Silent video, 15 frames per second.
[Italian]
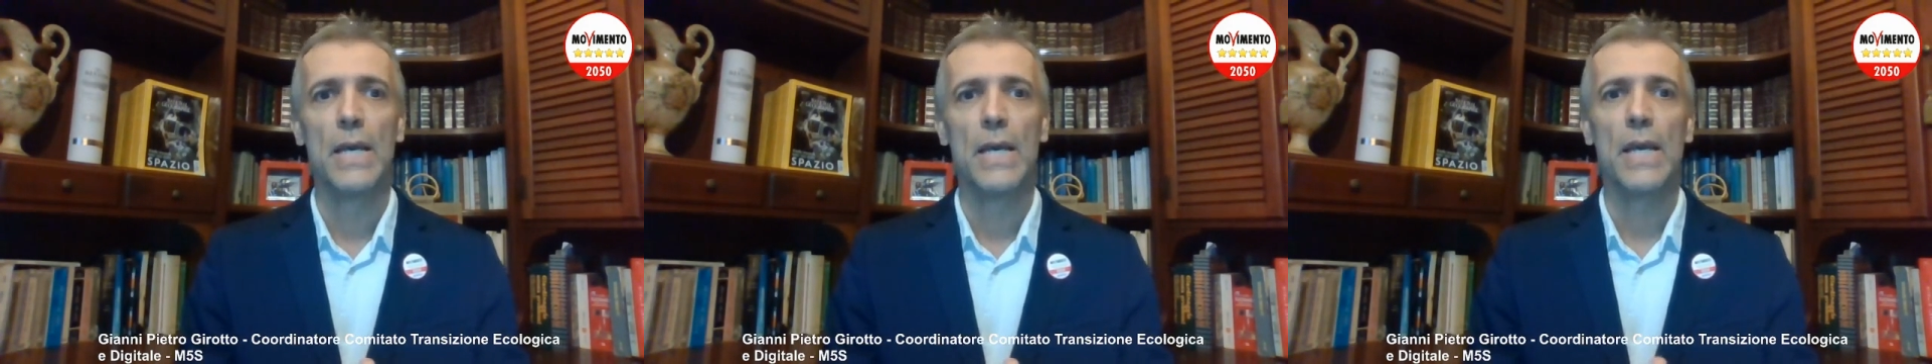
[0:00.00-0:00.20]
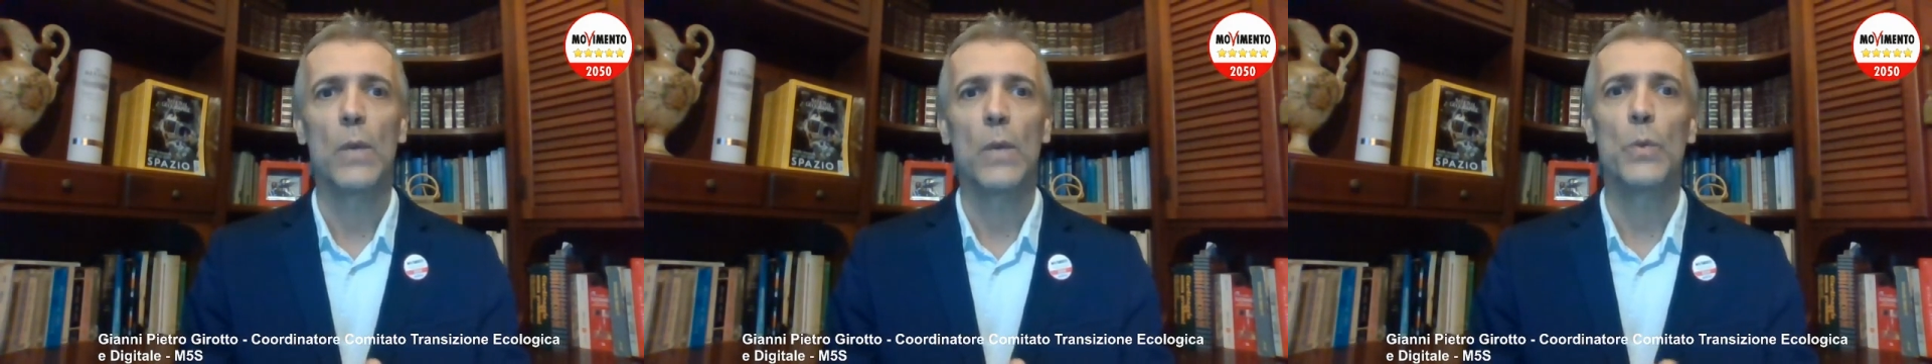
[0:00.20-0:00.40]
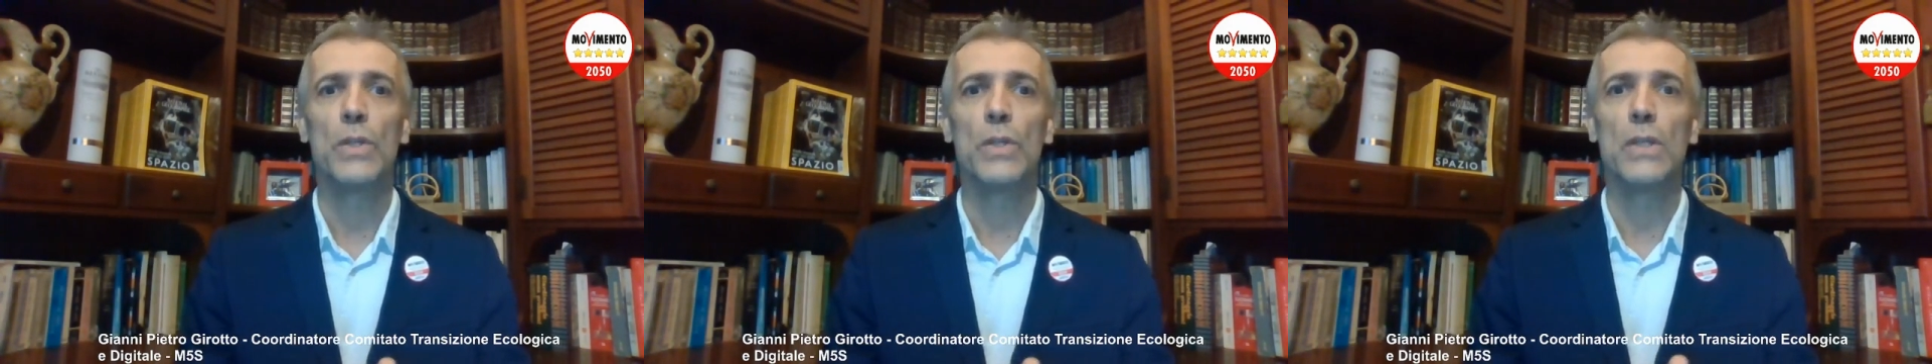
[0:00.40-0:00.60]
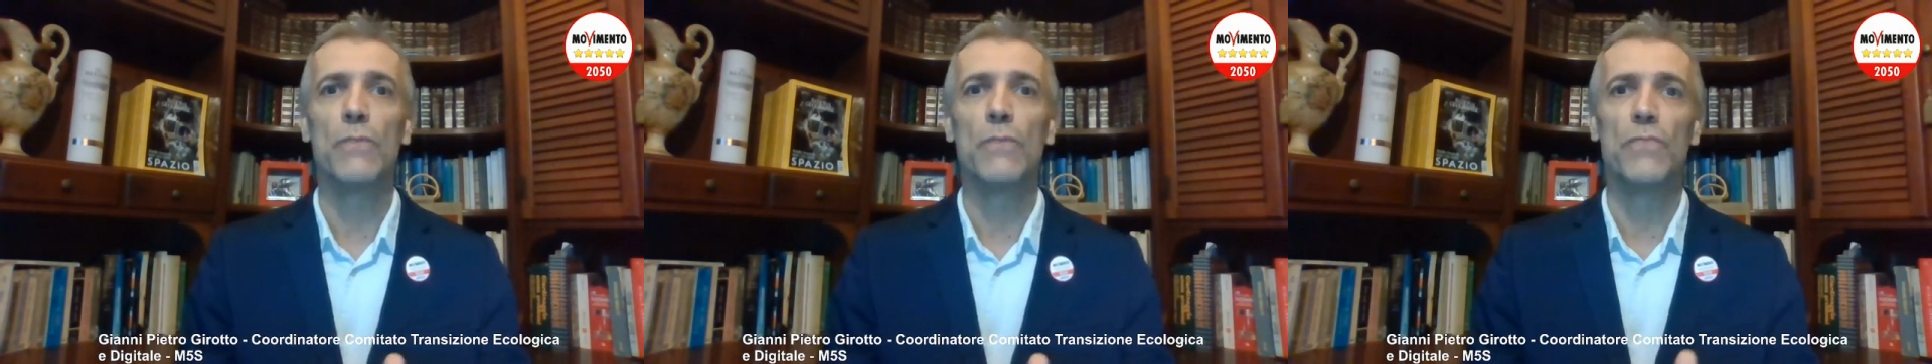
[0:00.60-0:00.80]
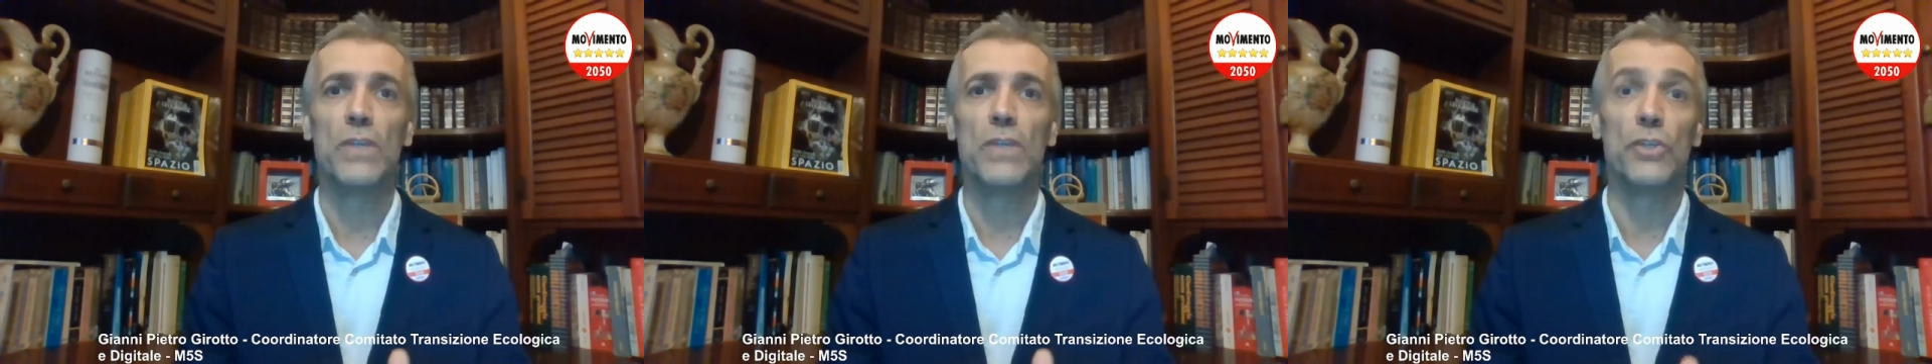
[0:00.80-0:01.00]
e quindi
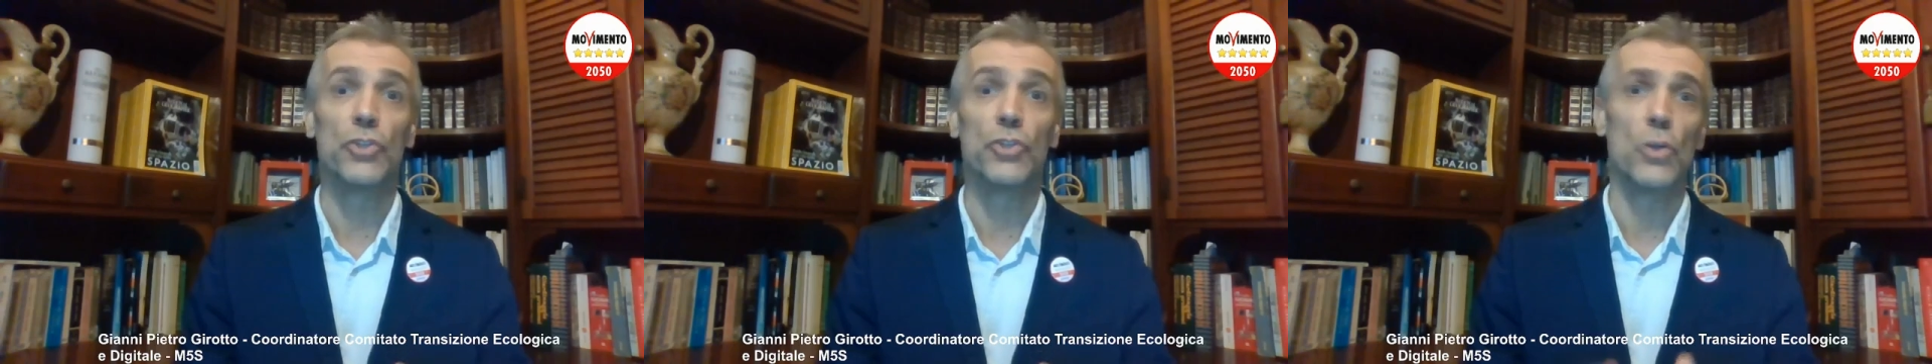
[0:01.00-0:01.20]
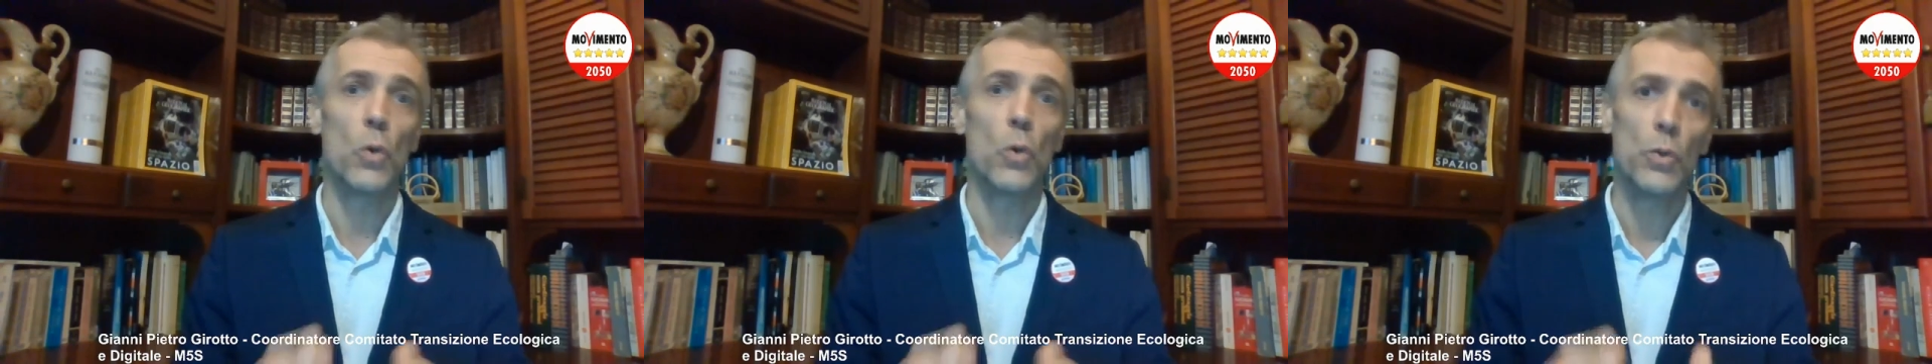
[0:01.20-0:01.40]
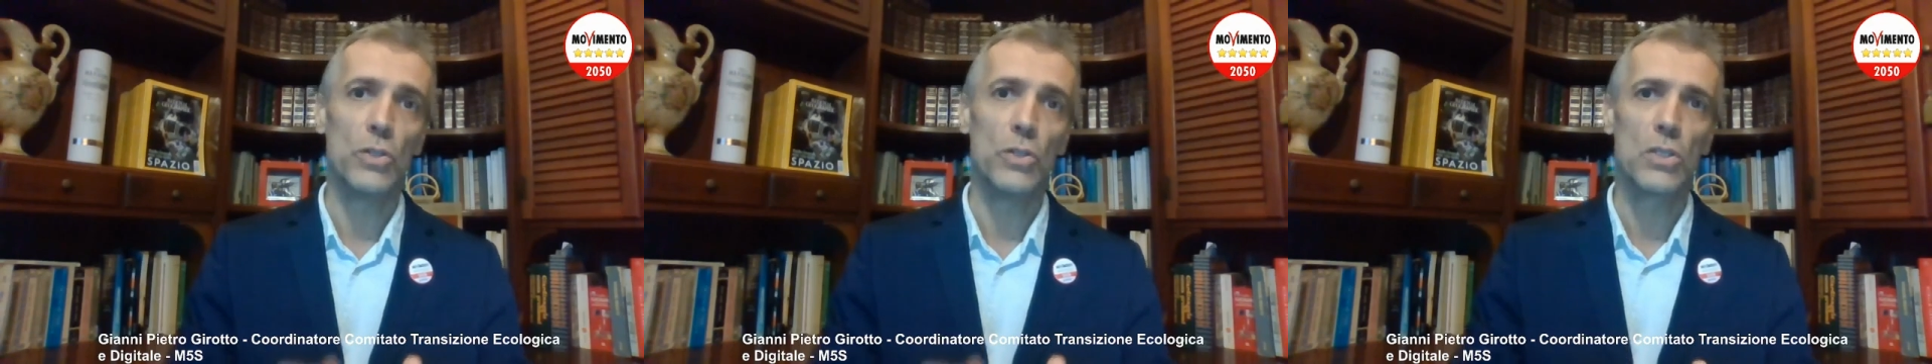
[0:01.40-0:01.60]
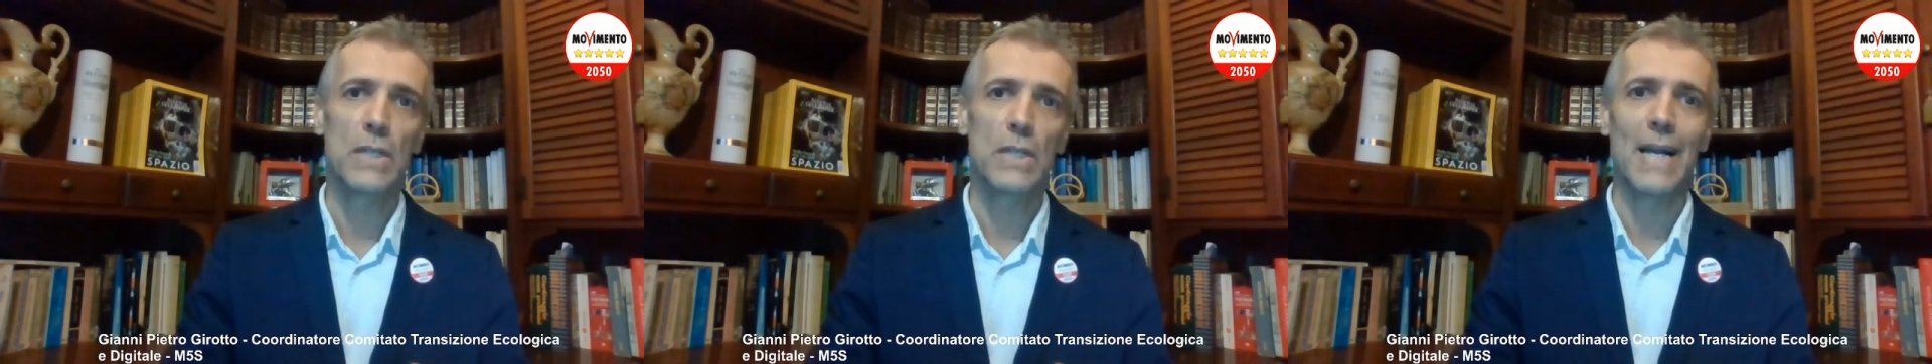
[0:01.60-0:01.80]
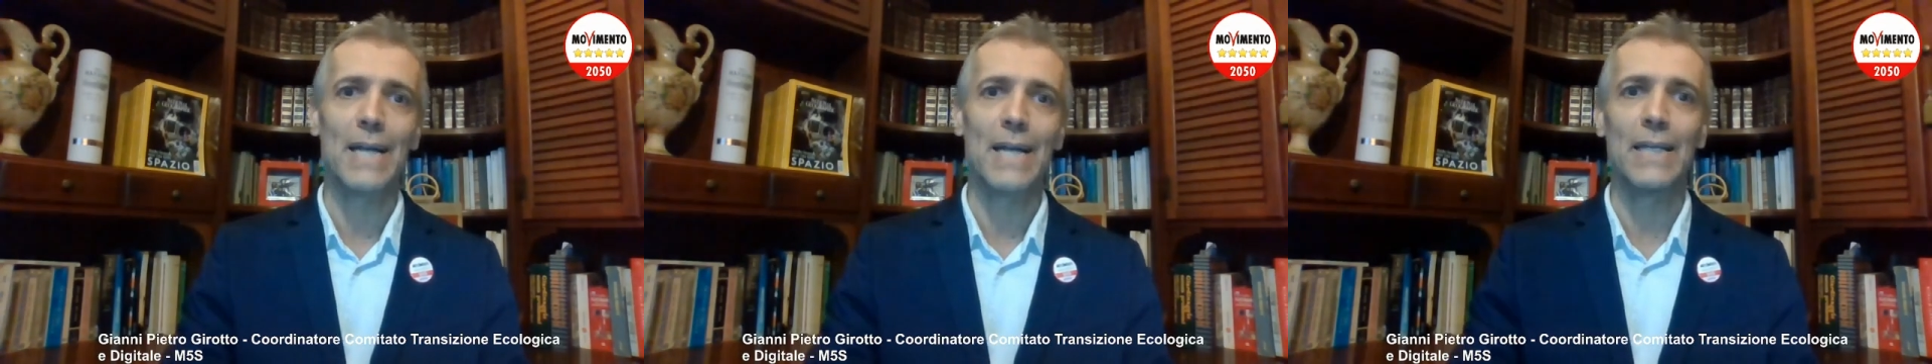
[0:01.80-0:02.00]
finisce o in
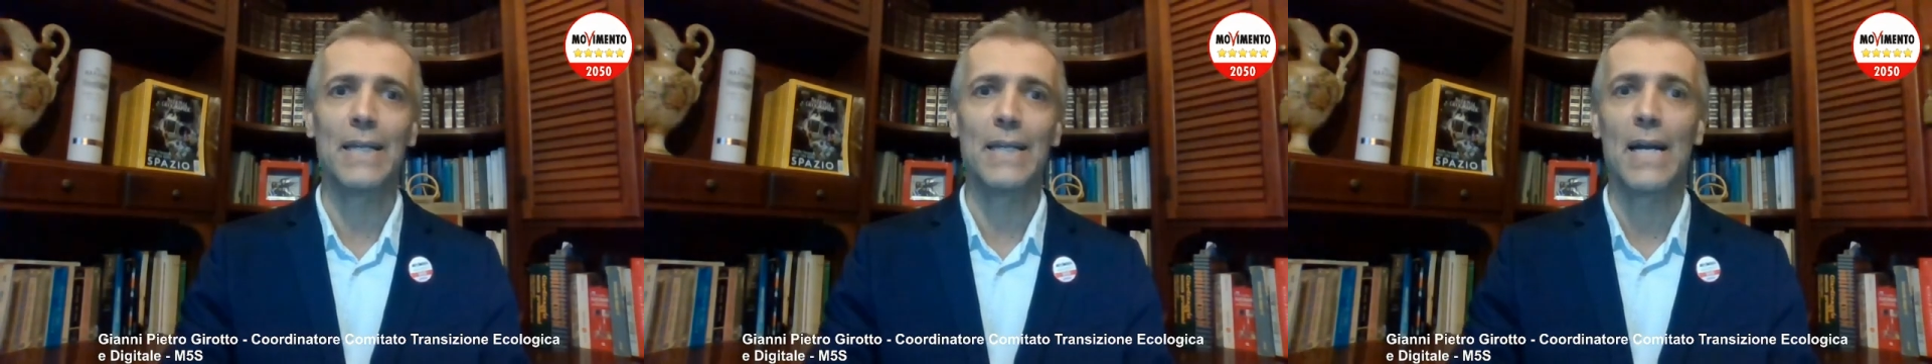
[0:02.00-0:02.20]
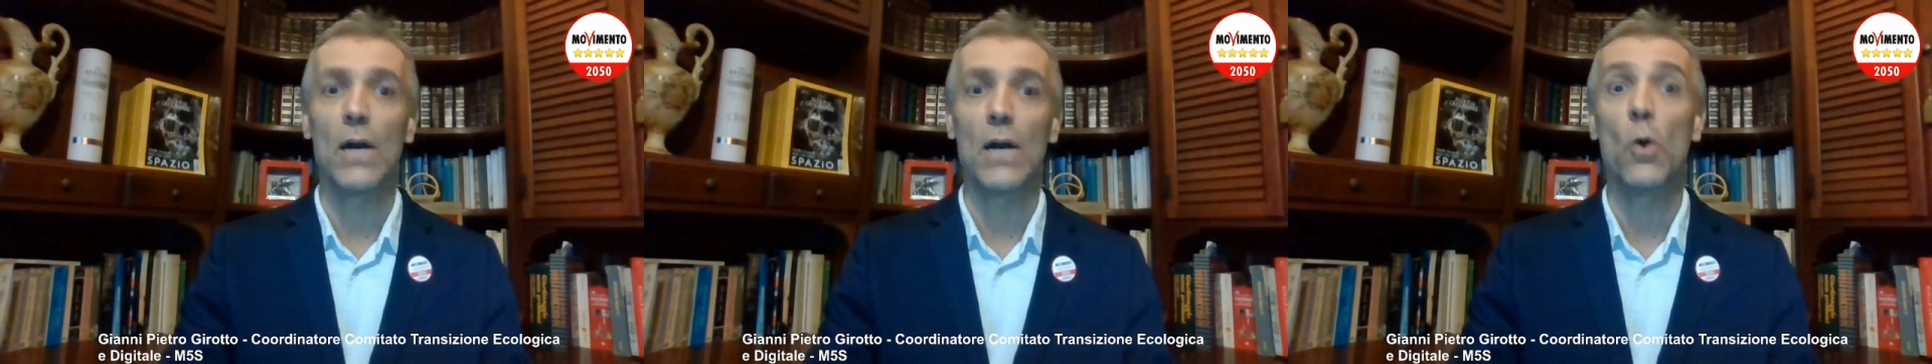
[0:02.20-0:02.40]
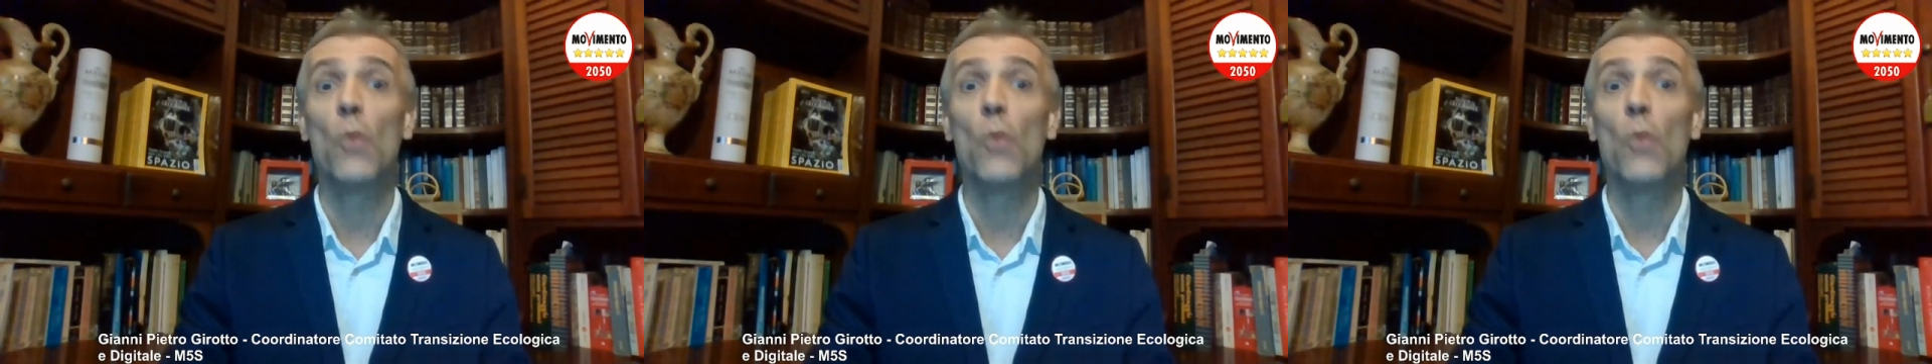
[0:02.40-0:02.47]
discarica